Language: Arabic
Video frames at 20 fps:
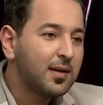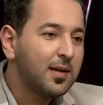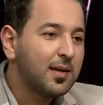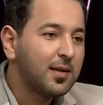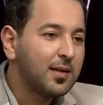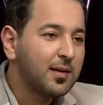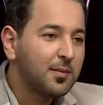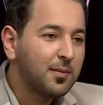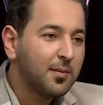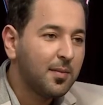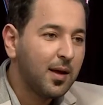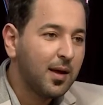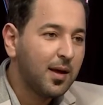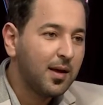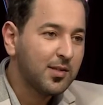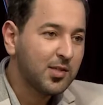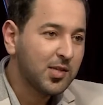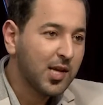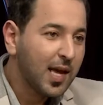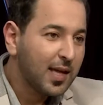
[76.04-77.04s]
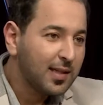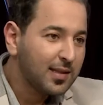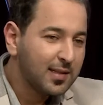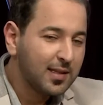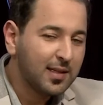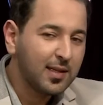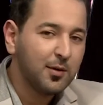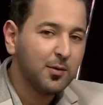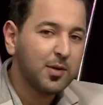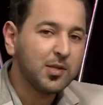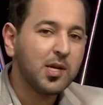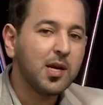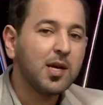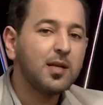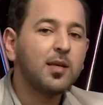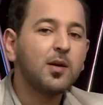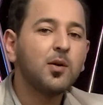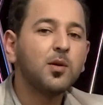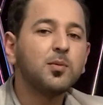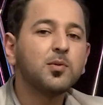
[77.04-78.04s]
يعني ما شاهدته
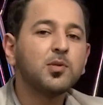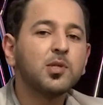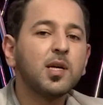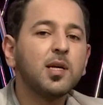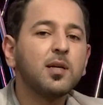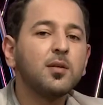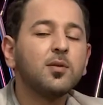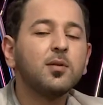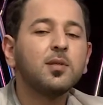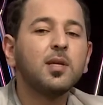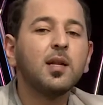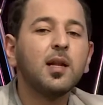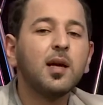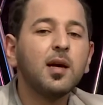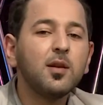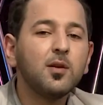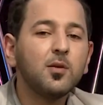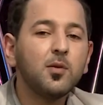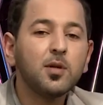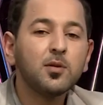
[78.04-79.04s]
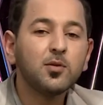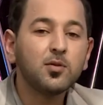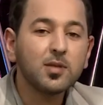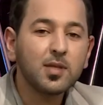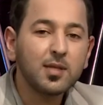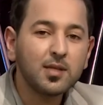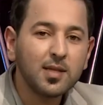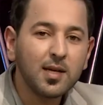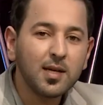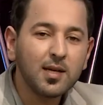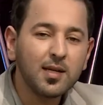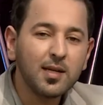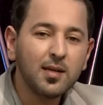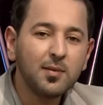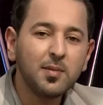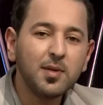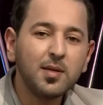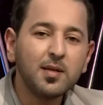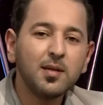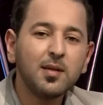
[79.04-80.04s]
وشاهده المشاهدون الآن هو جزء صغير
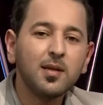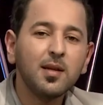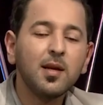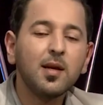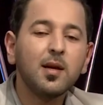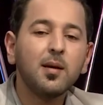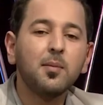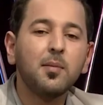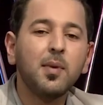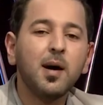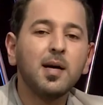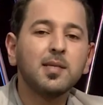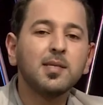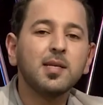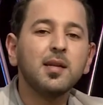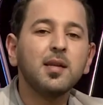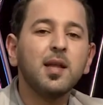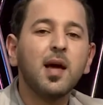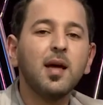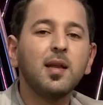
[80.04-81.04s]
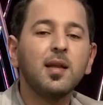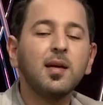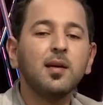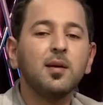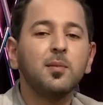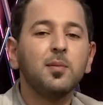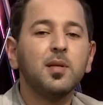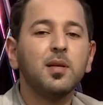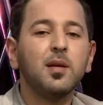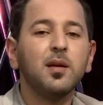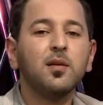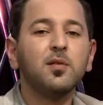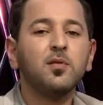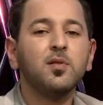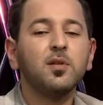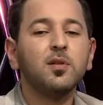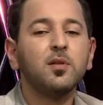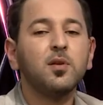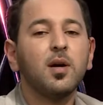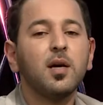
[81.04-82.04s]
من ما حصلنا عليه من
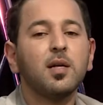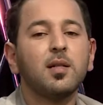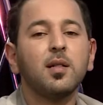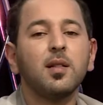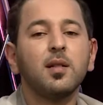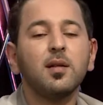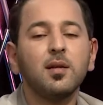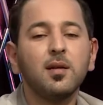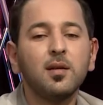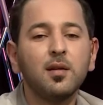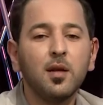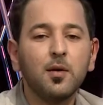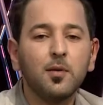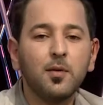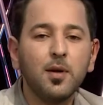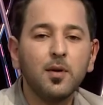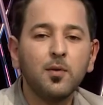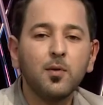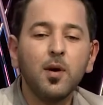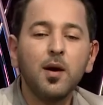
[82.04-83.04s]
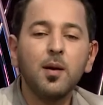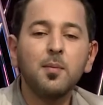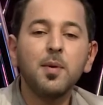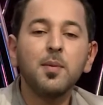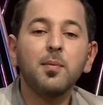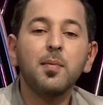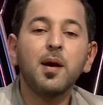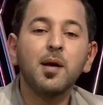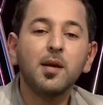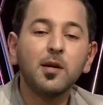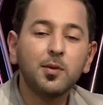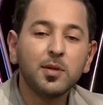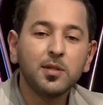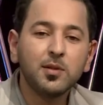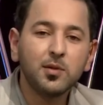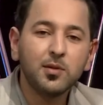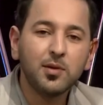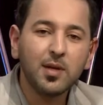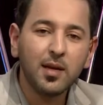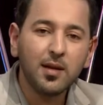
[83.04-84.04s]
الفيديوهات لنوال ومما
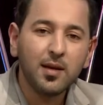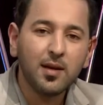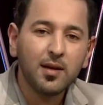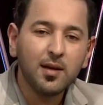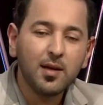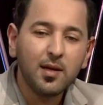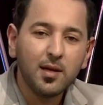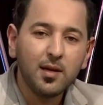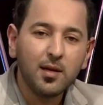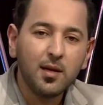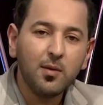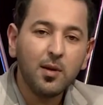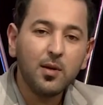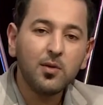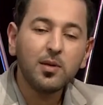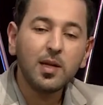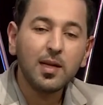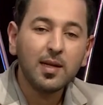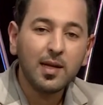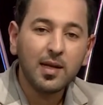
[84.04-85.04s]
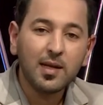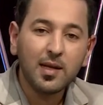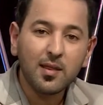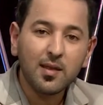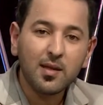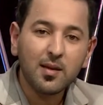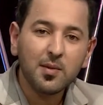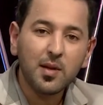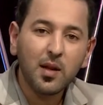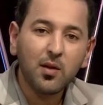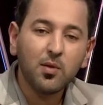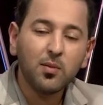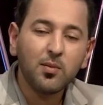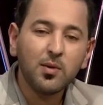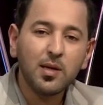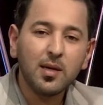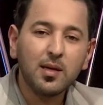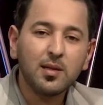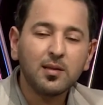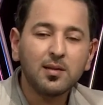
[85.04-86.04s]
روته لنا نوال هنالك الكثير من
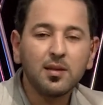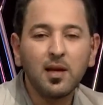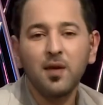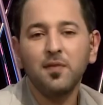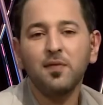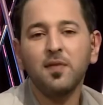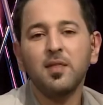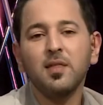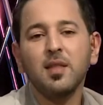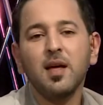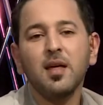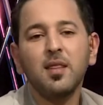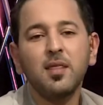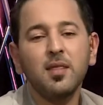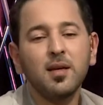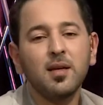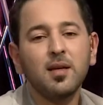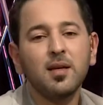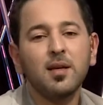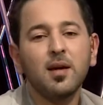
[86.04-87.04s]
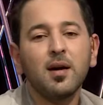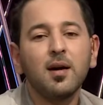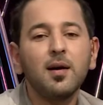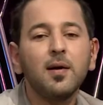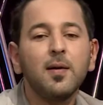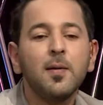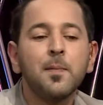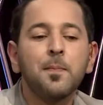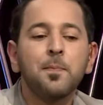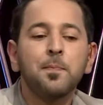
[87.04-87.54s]
الأمور التي تحفظنا عن ذكرها